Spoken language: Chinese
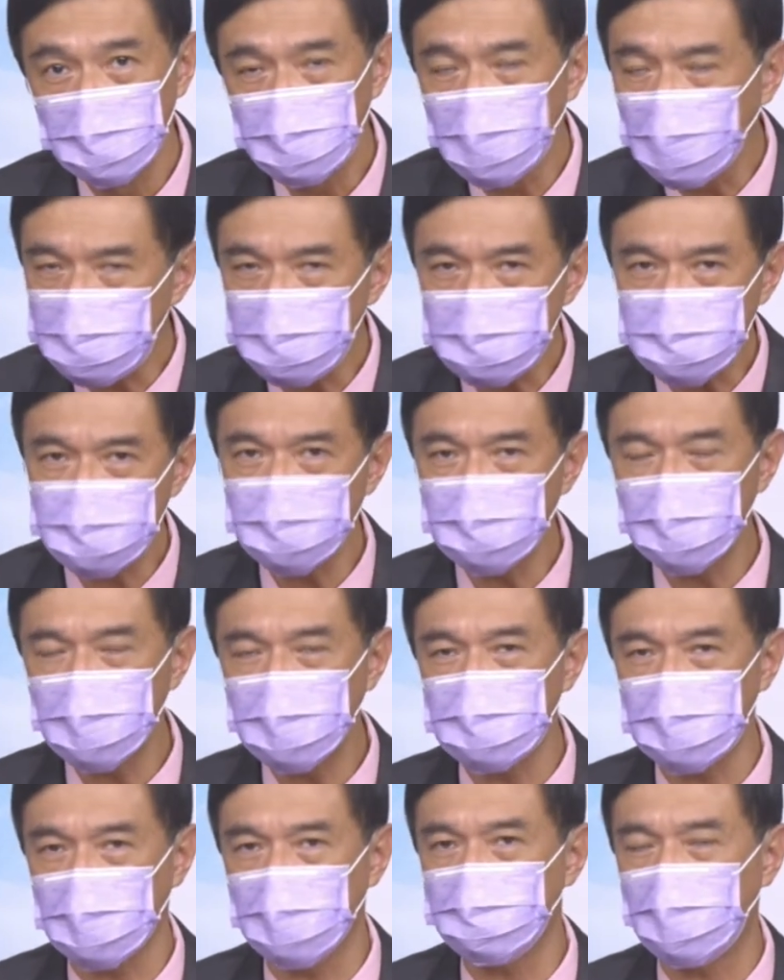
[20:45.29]
所以我说今
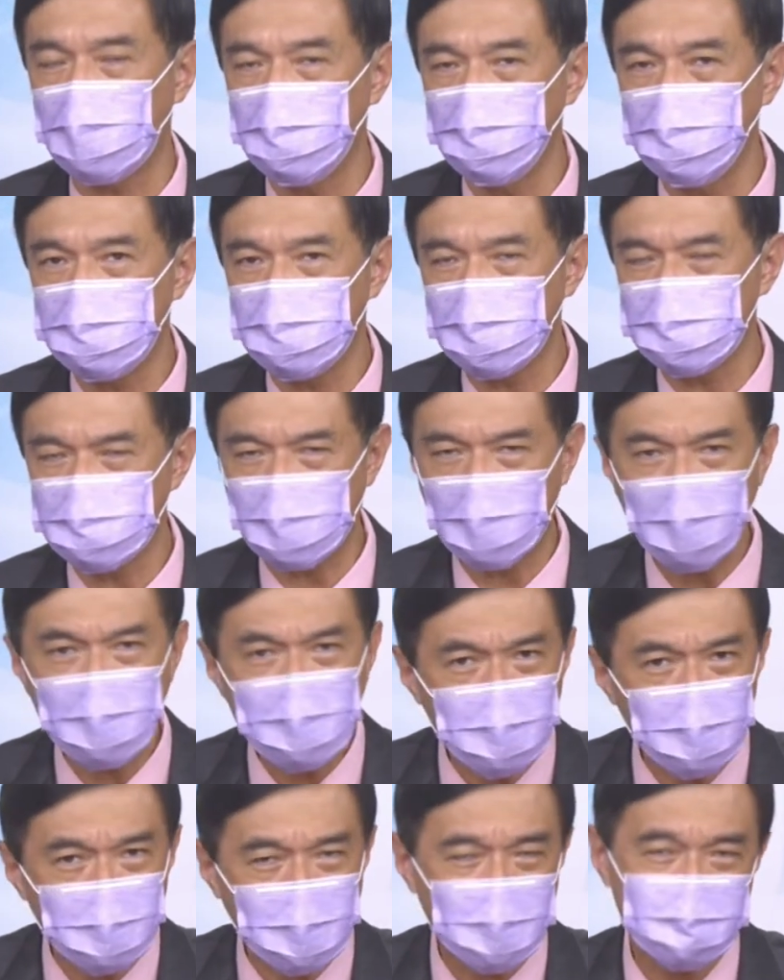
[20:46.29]
天整个盘面，大家哎
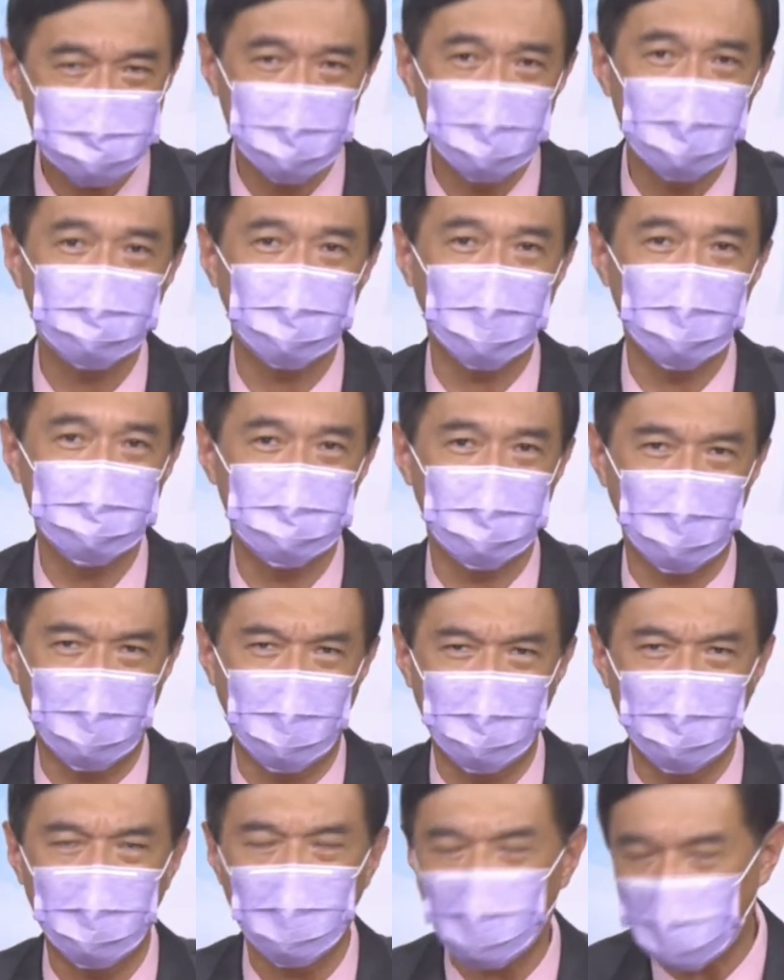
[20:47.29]
又开始乐观起
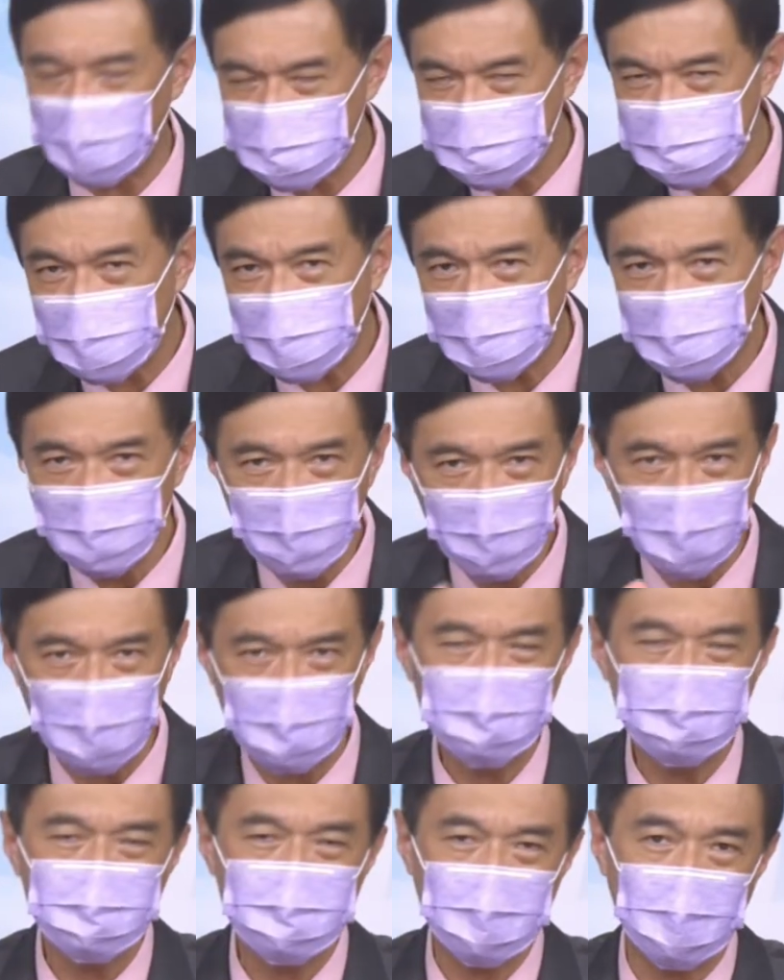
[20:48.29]
来了，往上
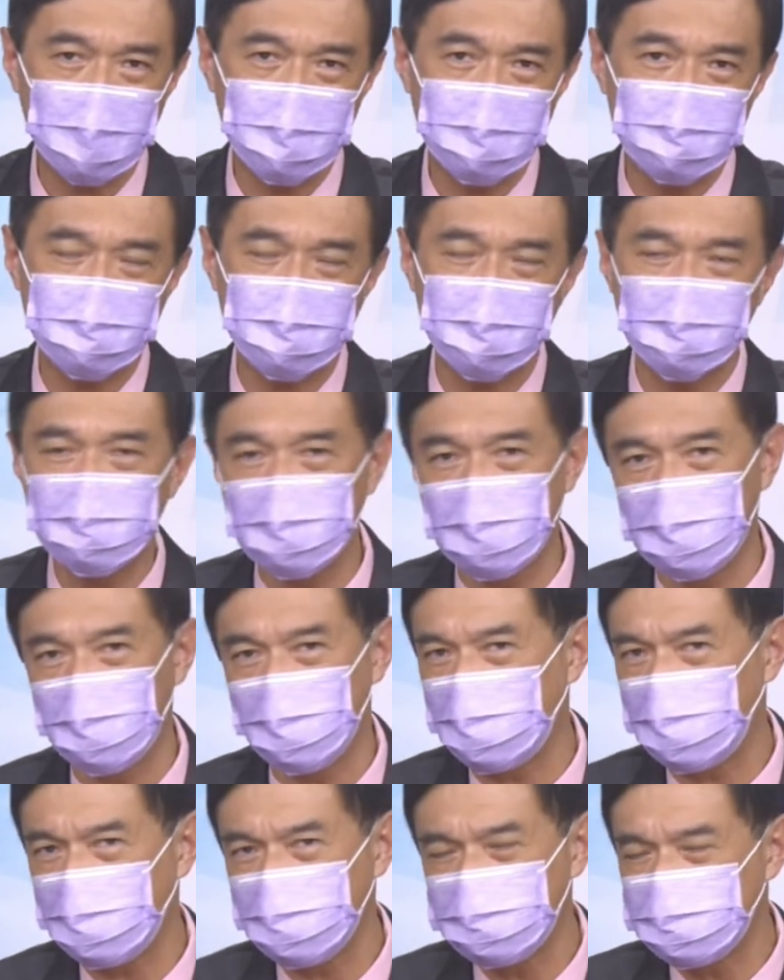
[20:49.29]
啊又是看一千点
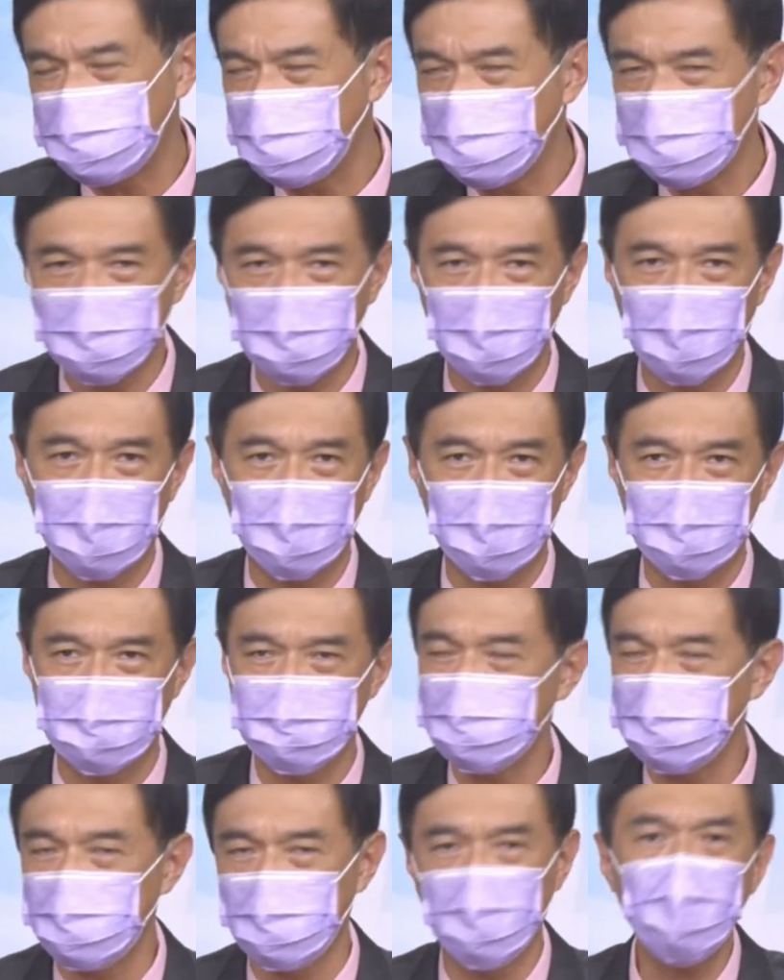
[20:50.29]
啦、一千五啦、
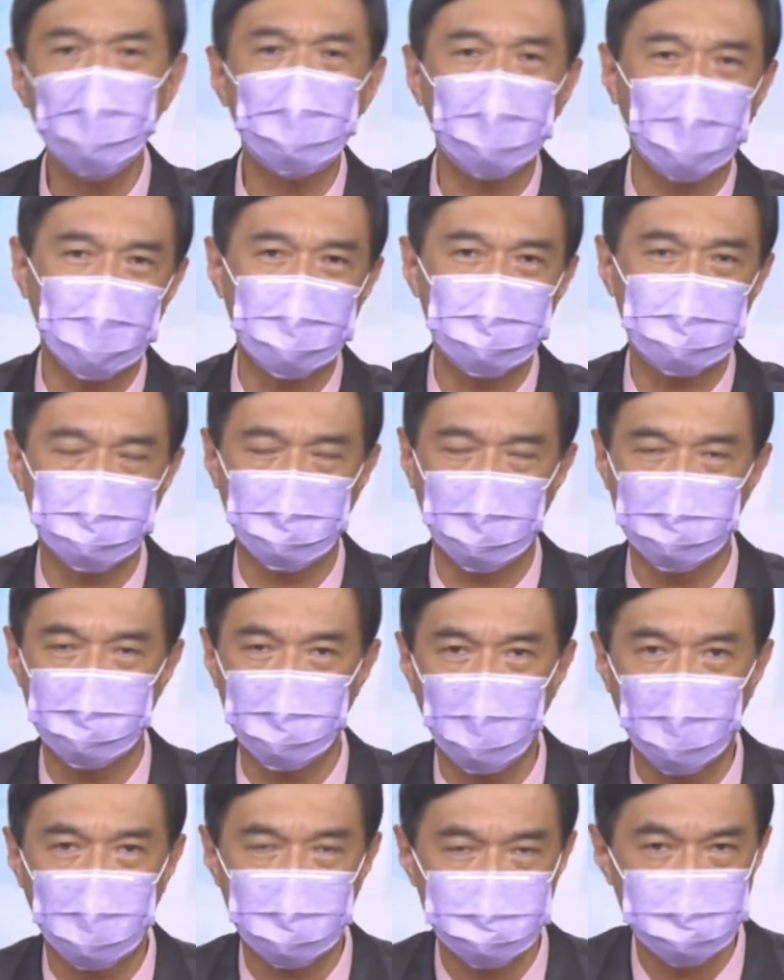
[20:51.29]
两千点又开始漫
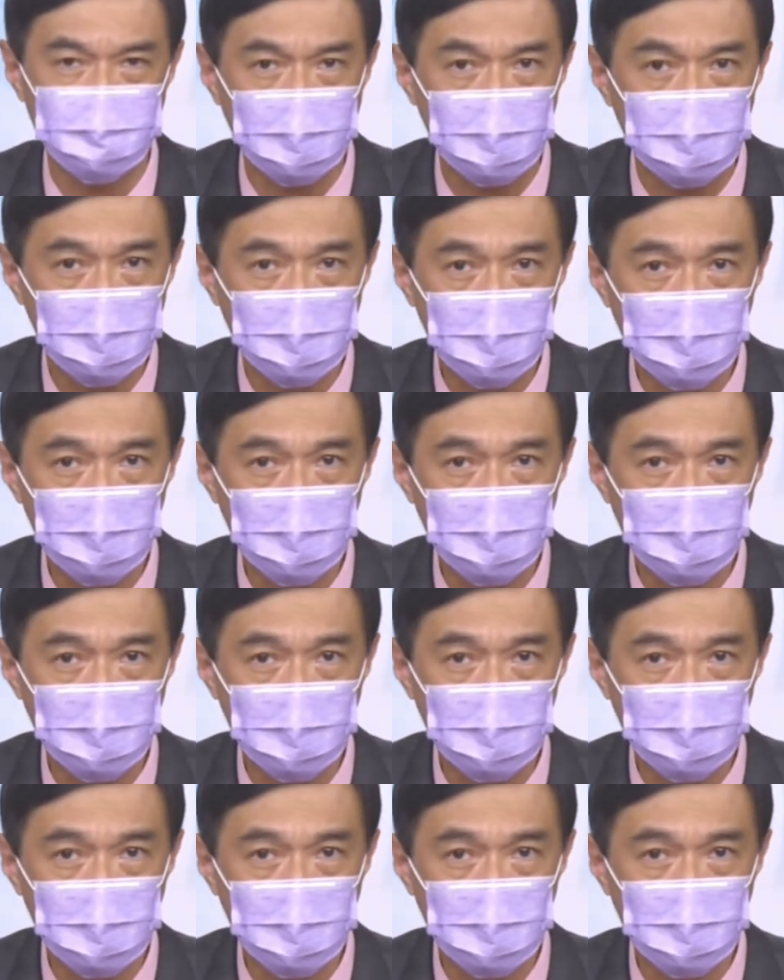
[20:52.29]
天喊价。